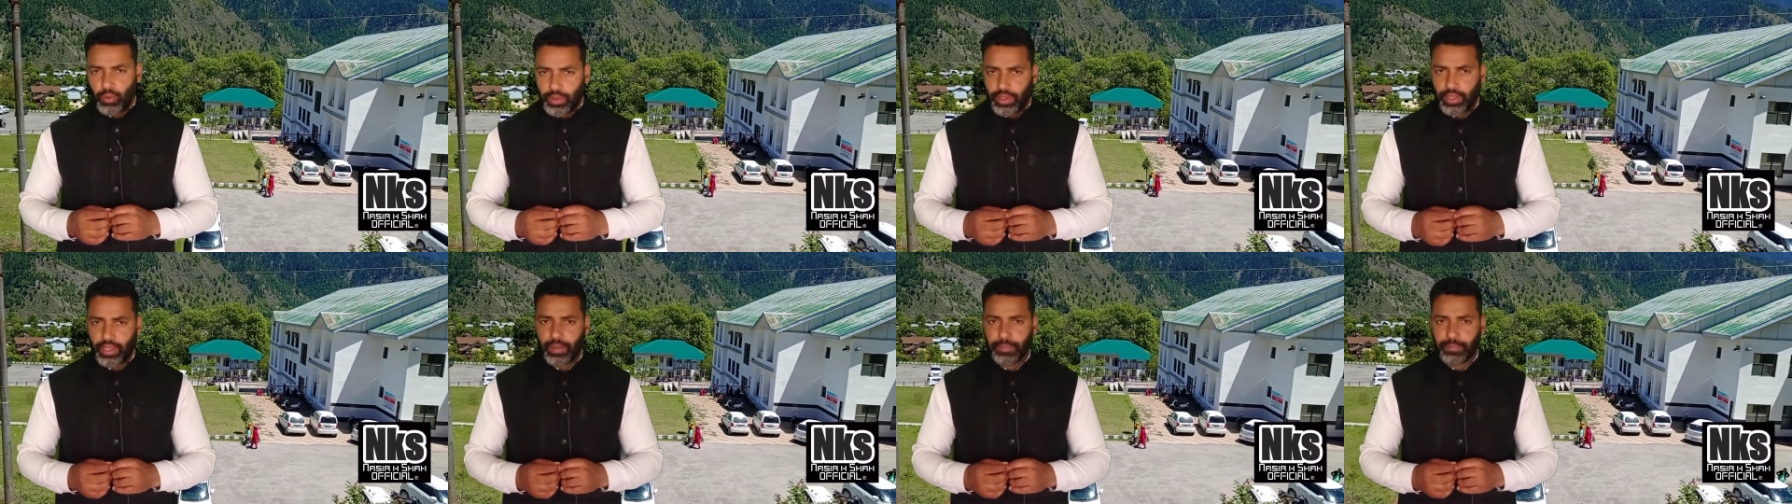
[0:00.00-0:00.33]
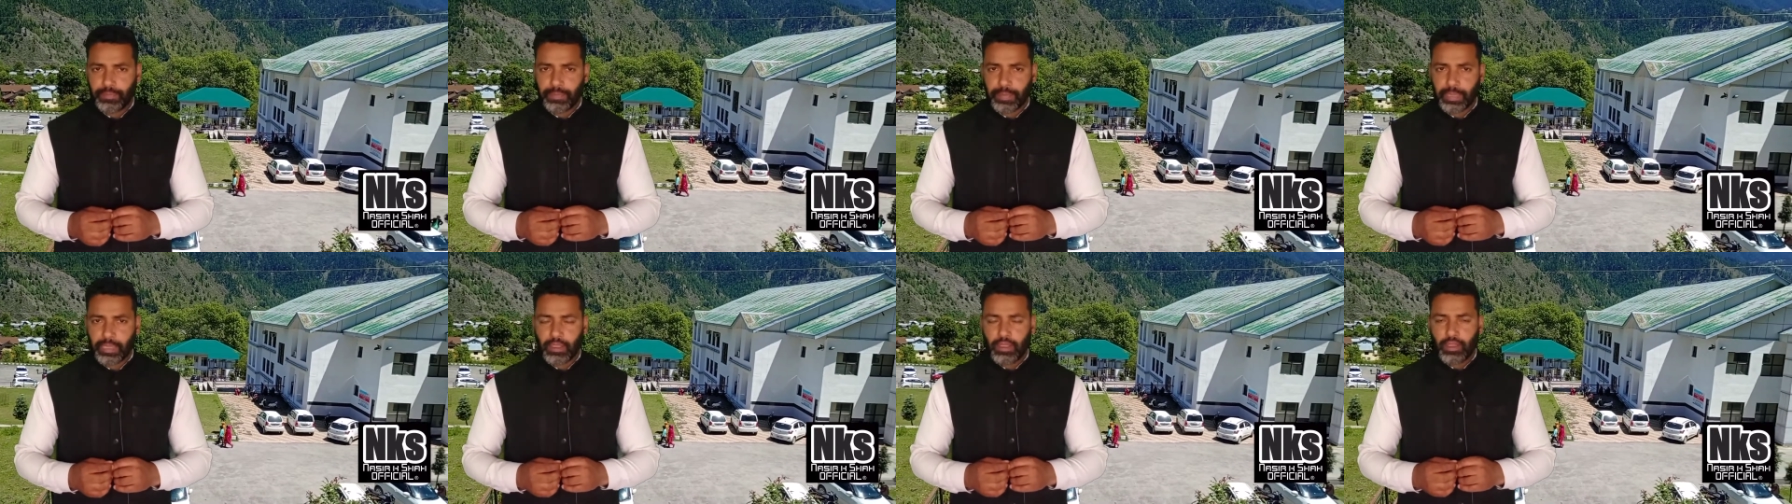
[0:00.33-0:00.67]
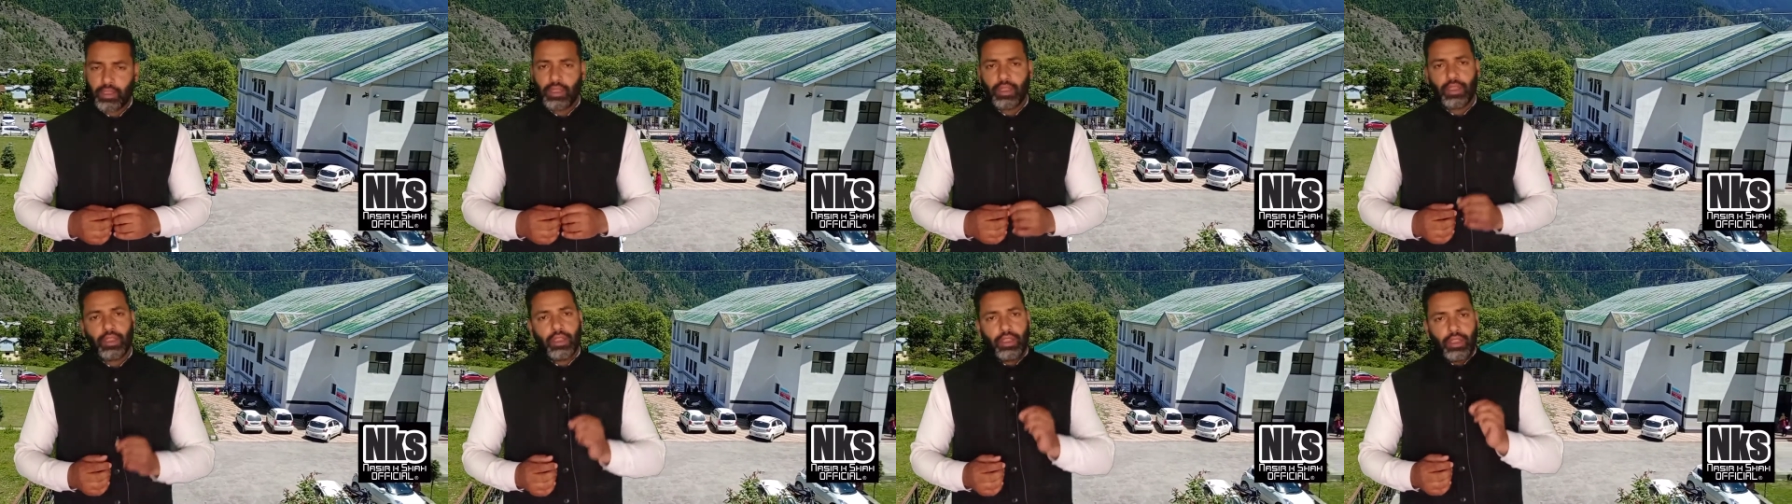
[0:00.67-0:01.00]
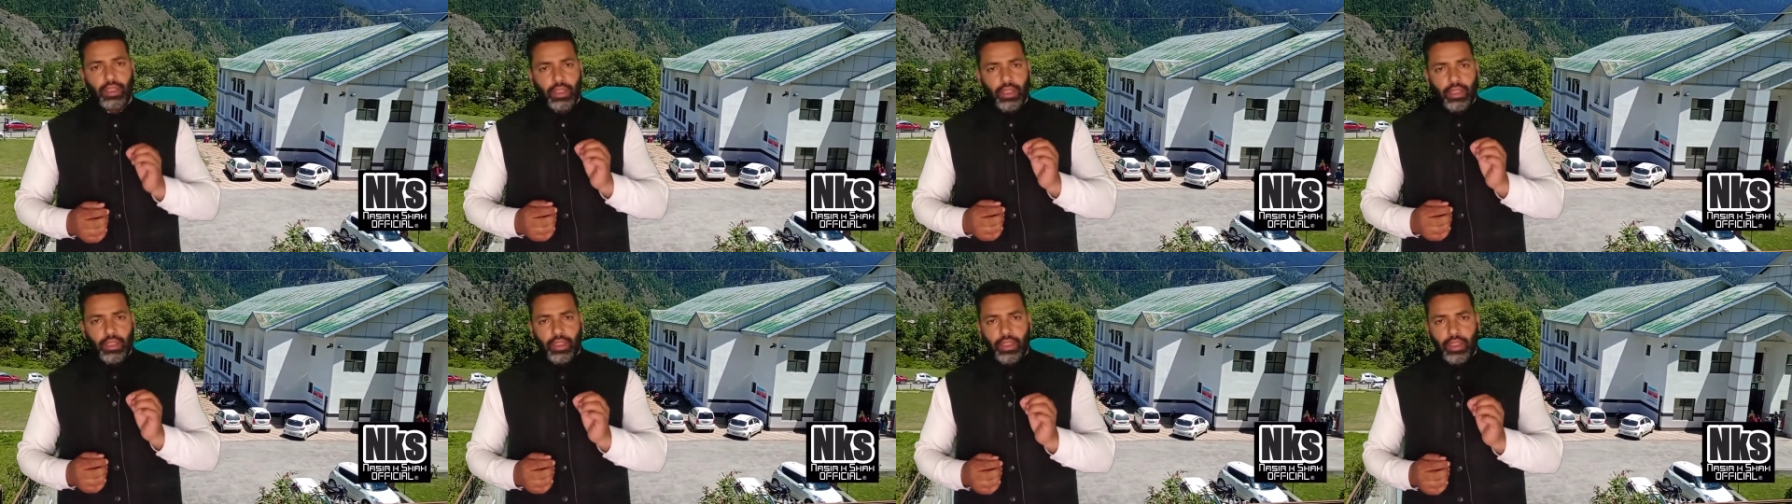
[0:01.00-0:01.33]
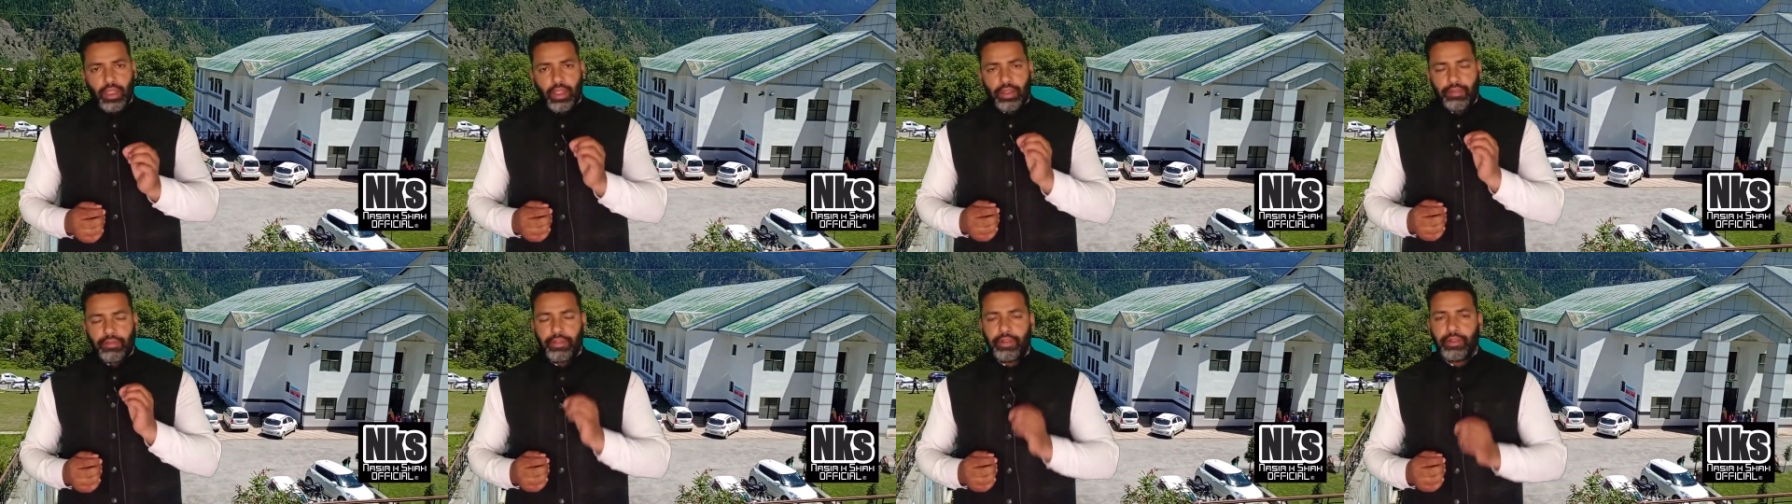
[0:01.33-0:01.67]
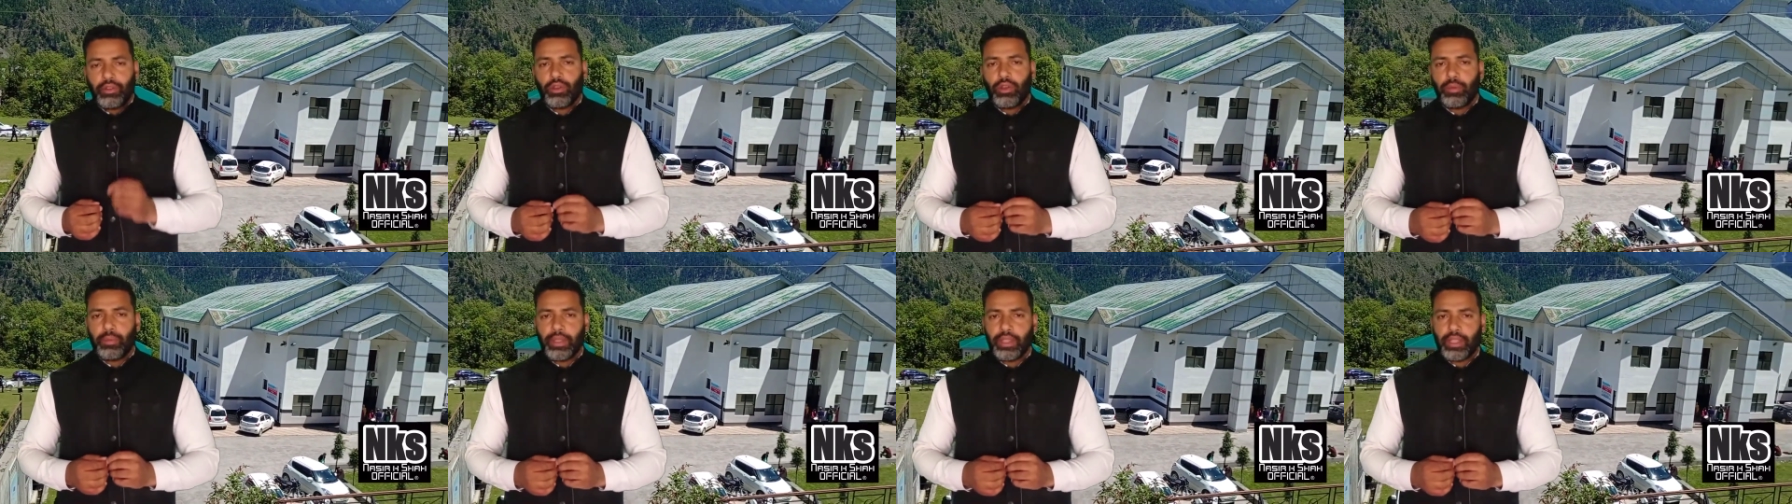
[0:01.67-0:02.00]
हुए हैं एक
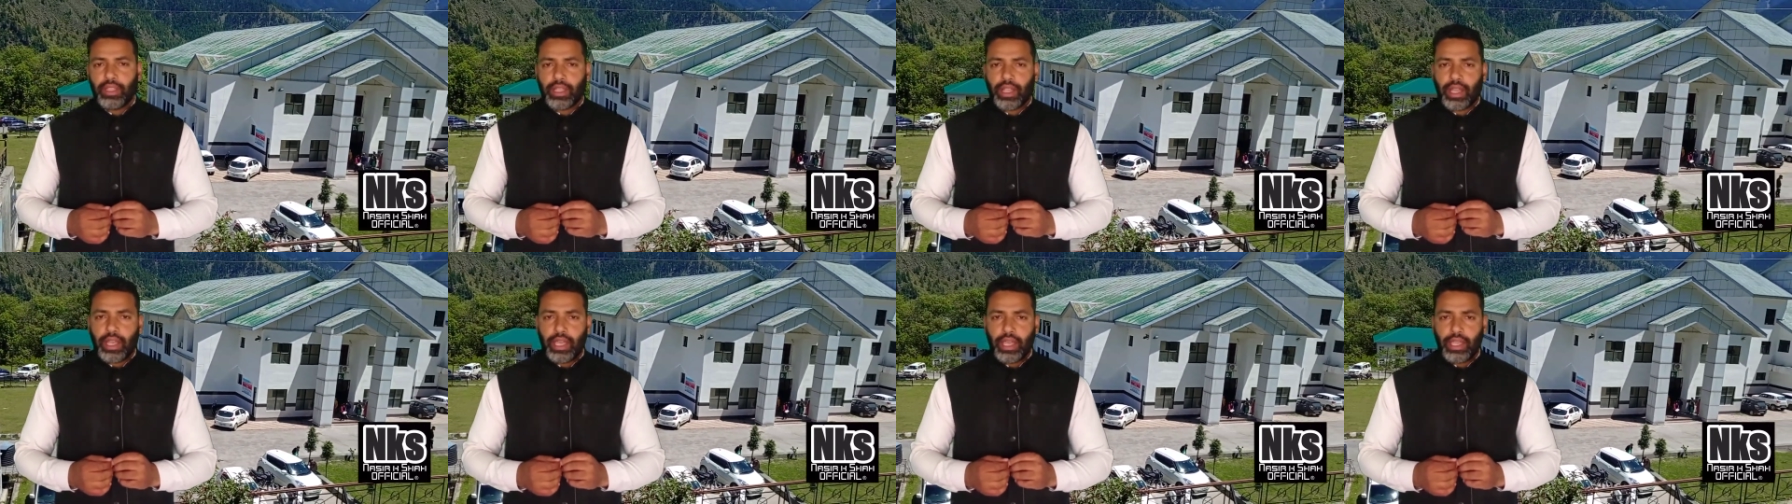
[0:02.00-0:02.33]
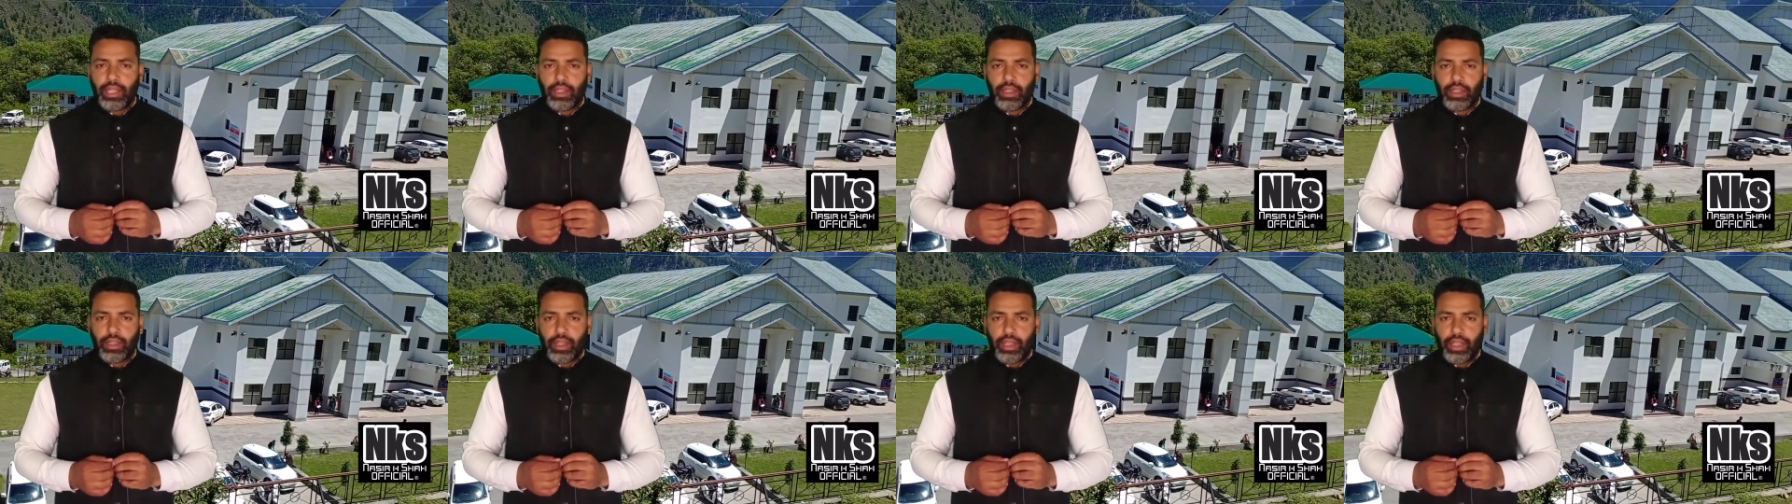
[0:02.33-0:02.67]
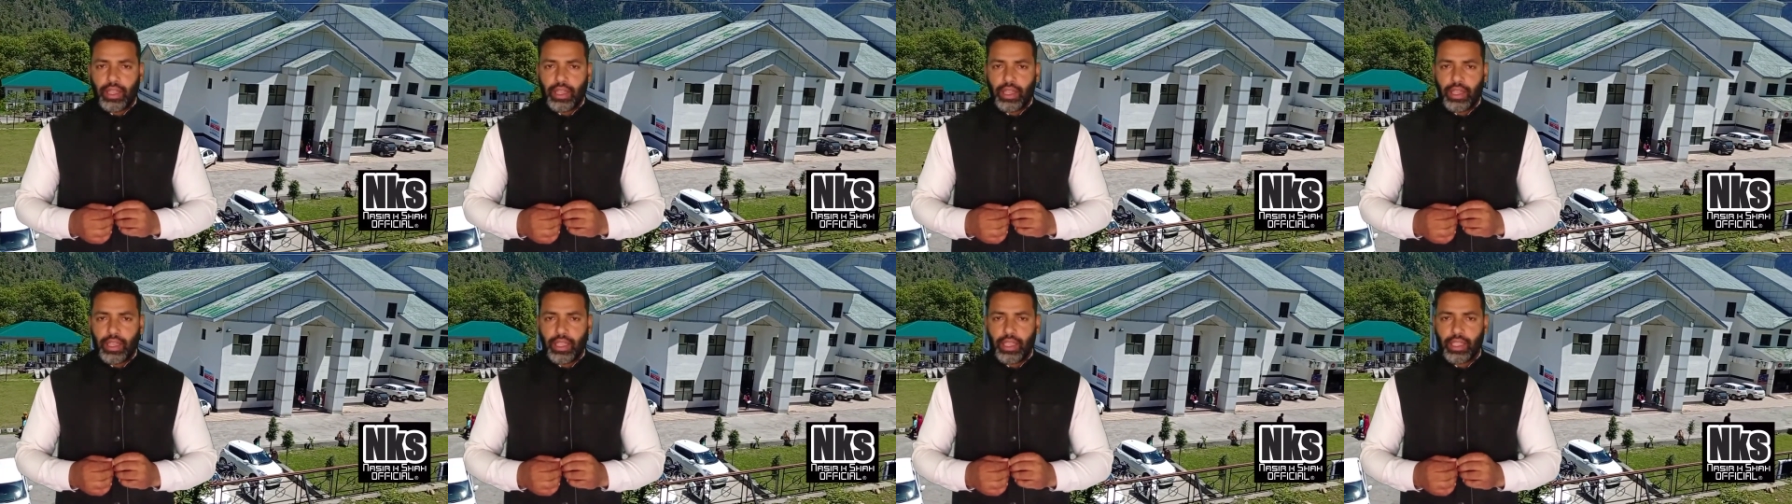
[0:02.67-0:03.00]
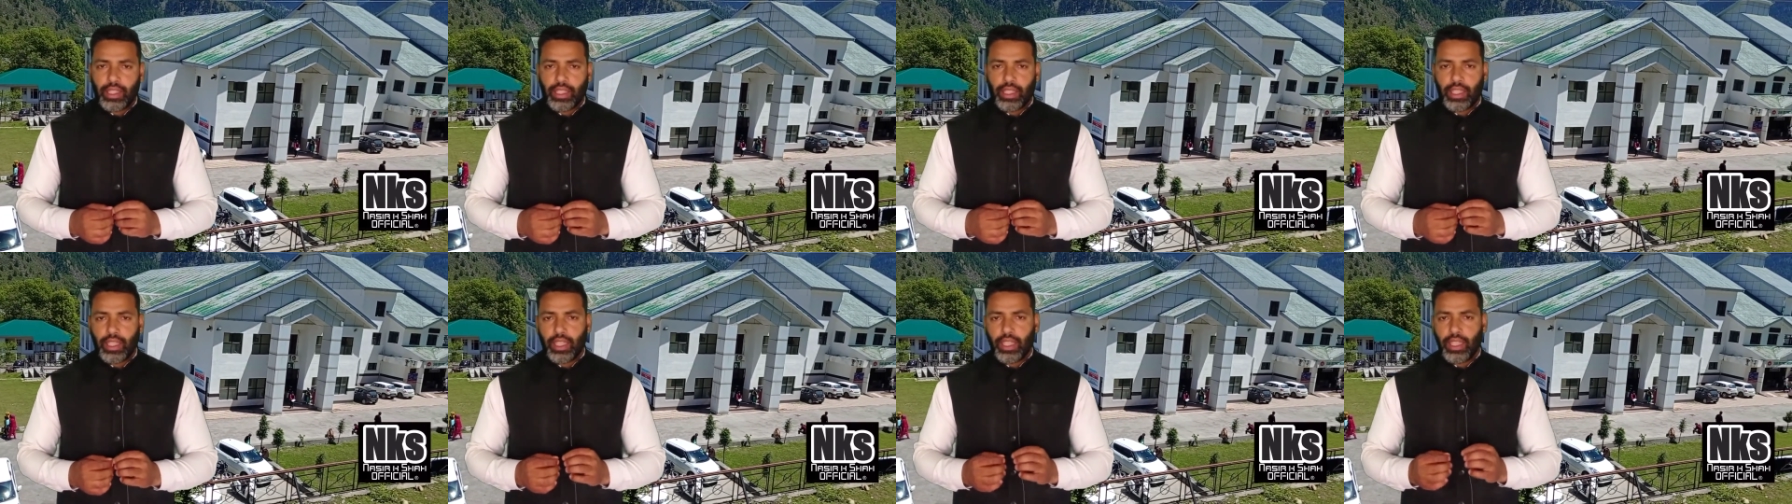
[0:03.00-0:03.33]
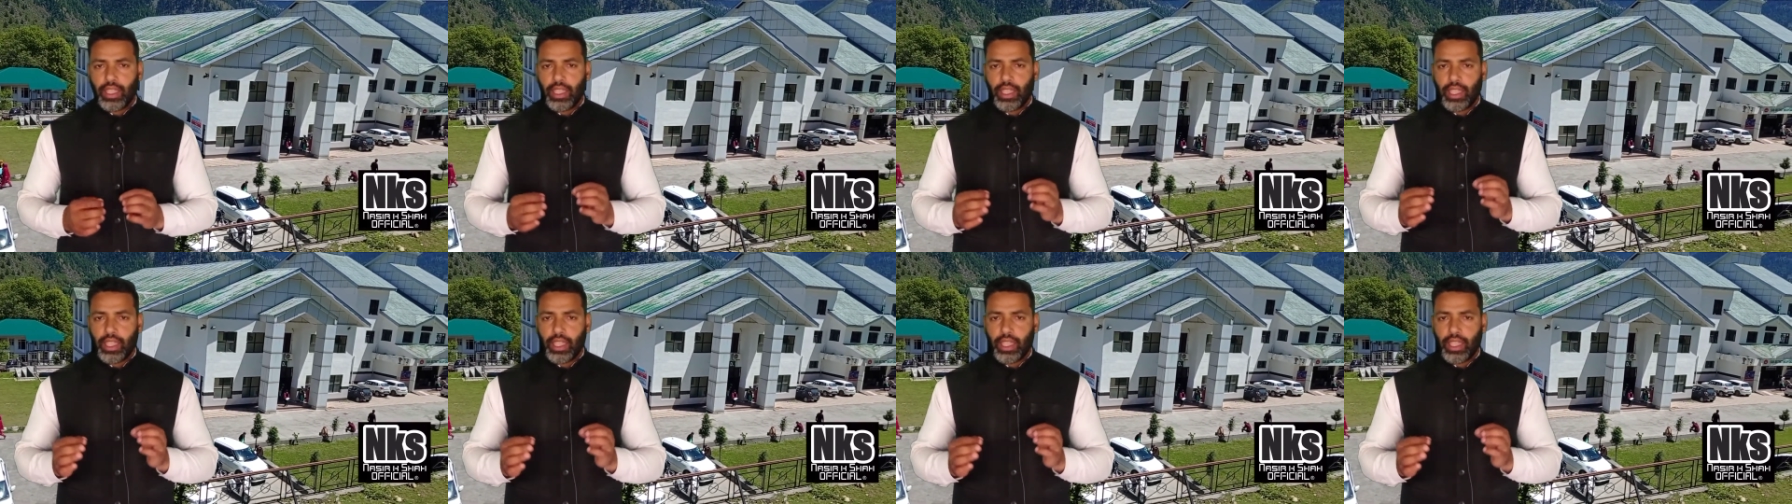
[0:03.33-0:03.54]
वीडियो में दिखाया गया है कि